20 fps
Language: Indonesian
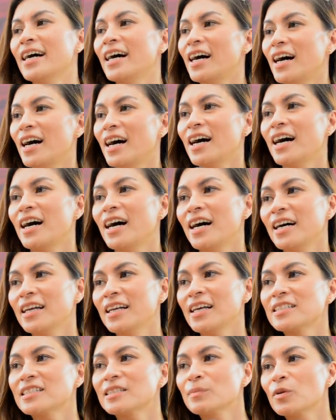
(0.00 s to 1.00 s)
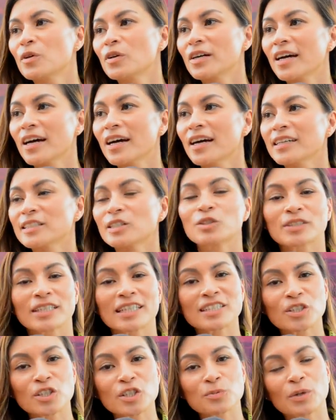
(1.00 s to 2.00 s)
uh, dan semoga
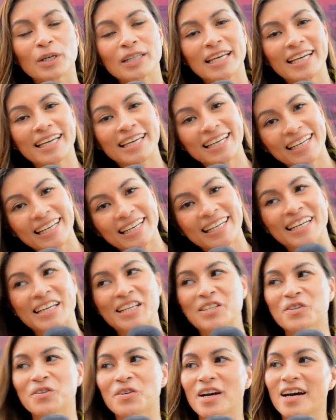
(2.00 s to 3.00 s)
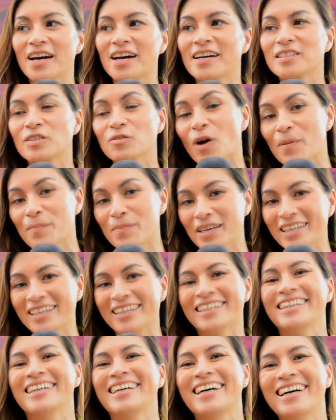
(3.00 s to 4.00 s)
sukses terus buat Airin dan juga
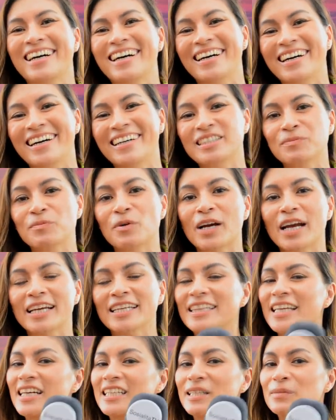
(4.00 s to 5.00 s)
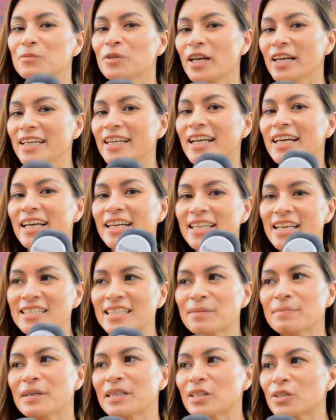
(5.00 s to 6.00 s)
suami. Uh, semoga kita ketemu lagi dan
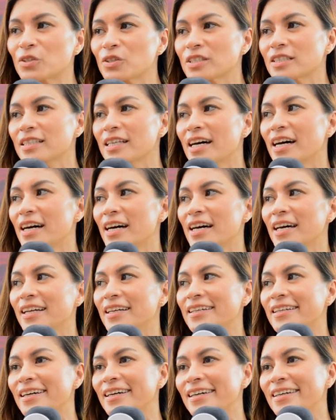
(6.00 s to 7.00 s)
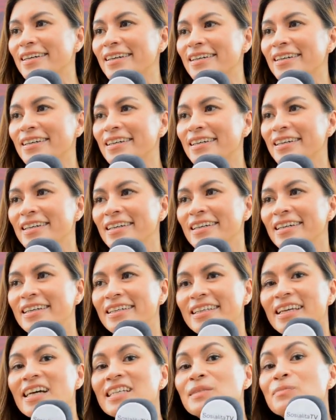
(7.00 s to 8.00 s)
kerjasama terus dan uh,
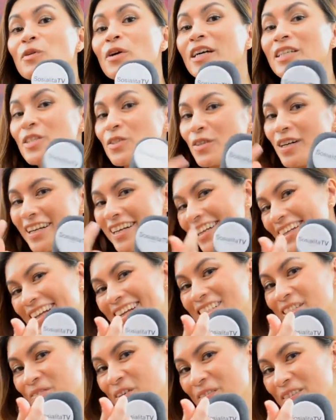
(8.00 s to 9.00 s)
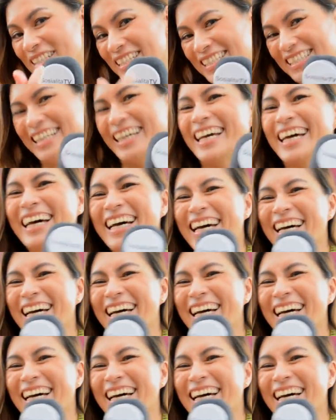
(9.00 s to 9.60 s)
ya semoga cuan dari semua bisnisnya.